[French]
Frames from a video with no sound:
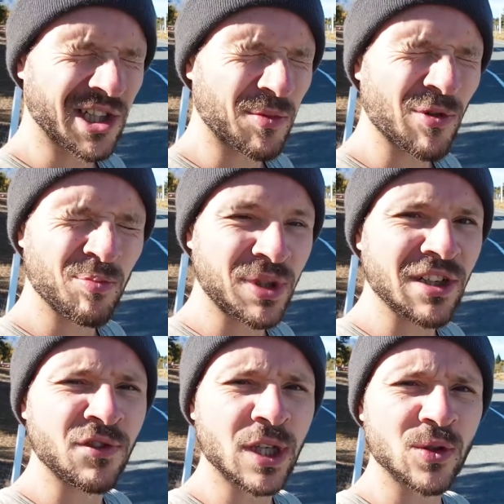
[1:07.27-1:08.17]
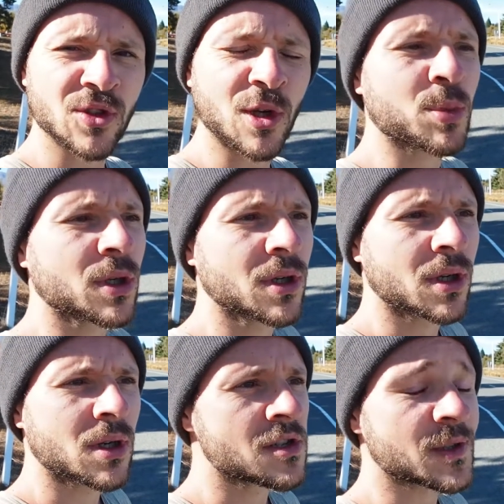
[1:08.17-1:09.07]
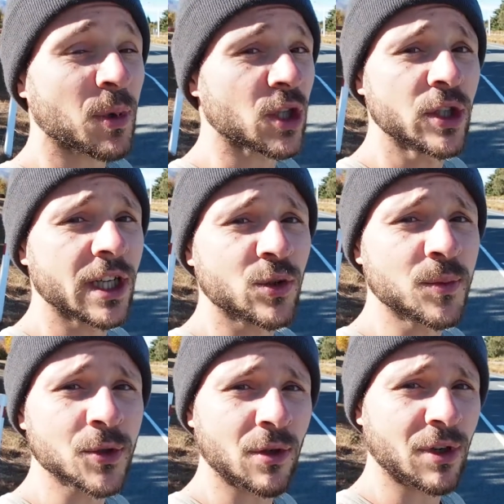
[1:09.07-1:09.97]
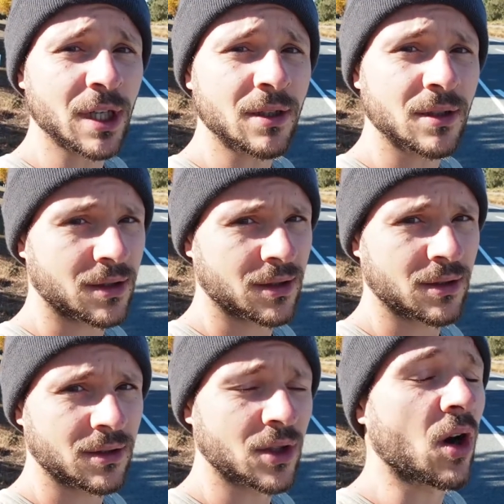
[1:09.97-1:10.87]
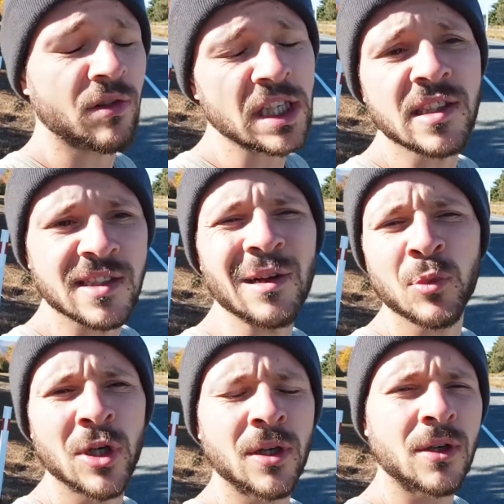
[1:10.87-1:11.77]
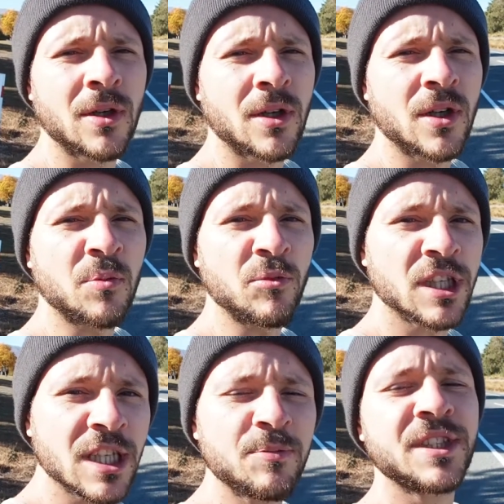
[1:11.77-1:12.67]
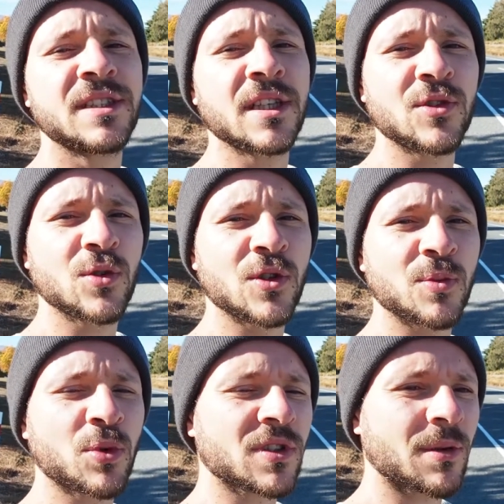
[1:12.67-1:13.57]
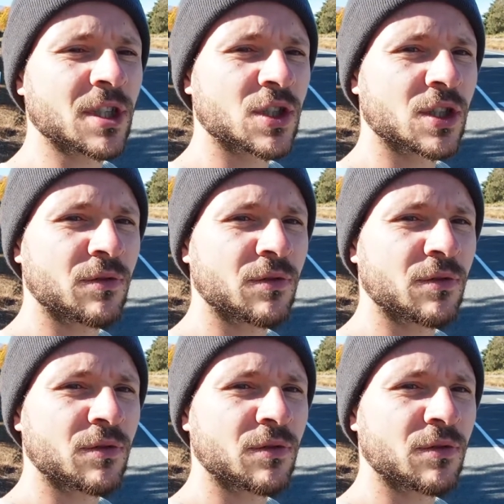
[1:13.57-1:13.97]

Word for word: comment bien faire du stop. Pas donner à tout le monde en vrai. Hein. Non, en vrai, c'est simple. Mais il y a des petites astuces pour que ça marche